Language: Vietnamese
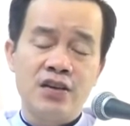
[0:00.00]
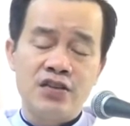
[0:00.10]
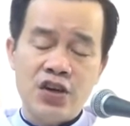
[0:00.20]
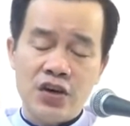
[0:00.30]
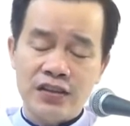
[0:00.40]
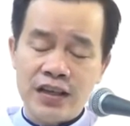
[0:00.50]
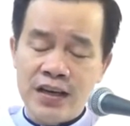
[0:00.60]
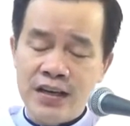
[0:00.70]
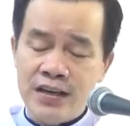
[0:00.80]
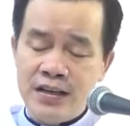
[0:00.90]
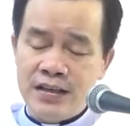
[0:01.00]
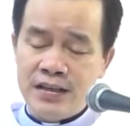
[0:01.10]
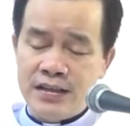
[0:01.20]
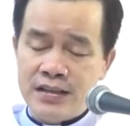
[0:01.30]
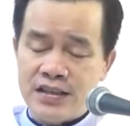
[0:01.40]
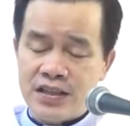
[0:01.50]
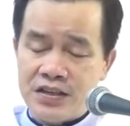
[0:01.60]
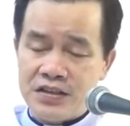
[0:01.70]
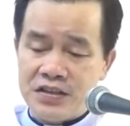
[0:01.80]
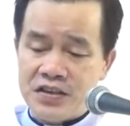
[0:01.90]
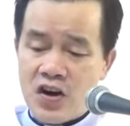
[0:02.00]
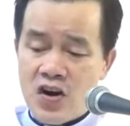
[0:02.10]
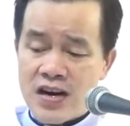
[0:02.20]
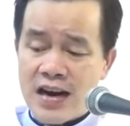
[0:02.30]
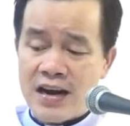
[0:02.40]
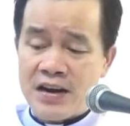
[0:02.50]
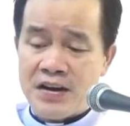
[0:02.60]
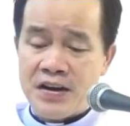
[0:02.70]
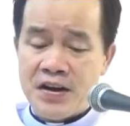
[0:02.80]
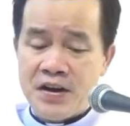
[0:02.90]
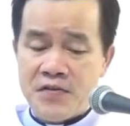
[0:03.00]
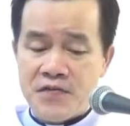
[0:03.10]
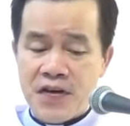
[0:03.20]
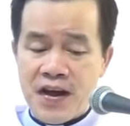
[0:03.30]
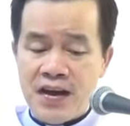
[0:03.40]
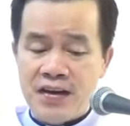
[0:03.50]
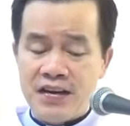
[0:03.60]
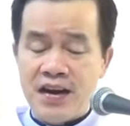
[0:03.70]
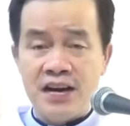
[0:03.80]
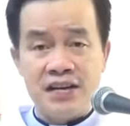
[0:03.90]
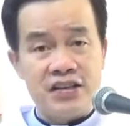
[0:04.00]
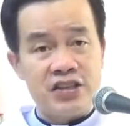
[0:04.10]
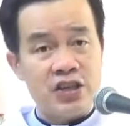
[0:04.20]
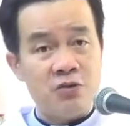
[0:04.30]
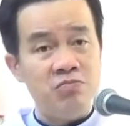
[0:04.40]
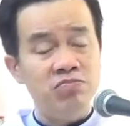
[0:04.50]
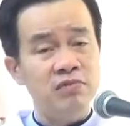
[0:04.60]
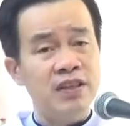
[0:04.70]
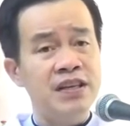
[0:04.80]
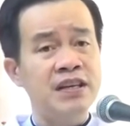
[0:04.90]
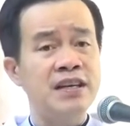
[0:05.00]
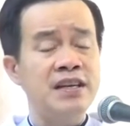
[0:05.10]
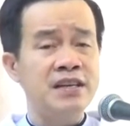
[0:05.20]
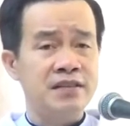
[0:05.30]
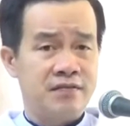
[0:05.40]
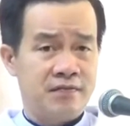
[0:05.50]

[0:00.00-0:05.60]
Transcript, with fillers: cho tới sự khó khăn về đời sống thiên liêng